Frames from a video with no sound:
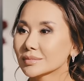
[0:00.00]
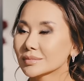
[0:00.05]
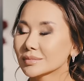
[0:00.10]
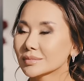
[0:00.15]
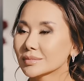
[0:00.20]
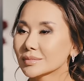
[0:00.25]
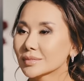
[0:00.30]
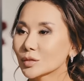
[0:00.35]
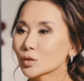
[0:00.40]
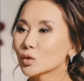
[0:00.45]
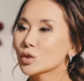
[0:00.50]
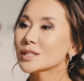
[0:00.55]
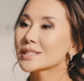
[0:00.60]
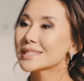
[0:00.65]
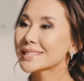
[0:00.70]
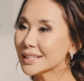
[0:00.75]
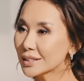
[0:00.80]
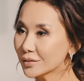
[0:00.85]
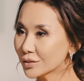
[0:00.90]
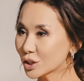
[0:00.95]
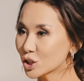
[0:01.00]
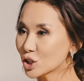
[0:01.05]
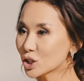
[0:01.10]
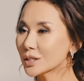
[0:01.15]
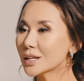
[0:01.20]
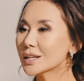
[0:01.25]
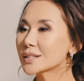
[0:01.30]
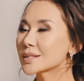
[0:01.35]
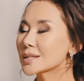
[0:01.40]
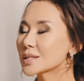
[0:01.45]
И когда человек... То есть с этого
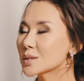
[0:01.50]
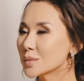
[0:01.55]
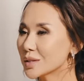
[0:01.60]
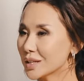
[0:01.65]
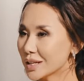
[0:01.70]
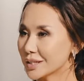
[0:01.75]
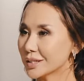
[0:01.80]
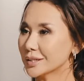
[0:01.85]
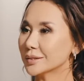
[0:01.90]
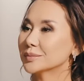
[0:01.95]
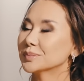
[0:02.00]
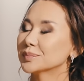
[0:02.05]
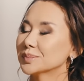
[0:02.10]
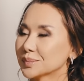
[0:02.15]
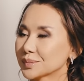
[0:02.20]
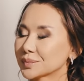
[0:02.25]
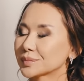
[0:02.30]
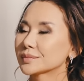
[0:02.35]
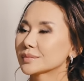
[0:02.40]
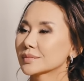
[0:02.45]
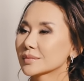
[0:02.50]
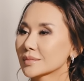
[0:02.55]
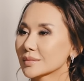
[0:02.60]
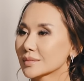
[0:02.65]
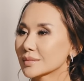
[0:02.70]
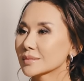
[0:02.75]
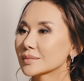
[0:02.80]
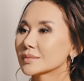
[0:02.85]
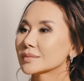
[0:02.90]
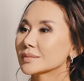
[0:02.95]
начинается с изменение? С этого начинается
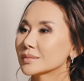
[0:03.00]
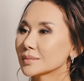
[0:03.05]
изменение, когда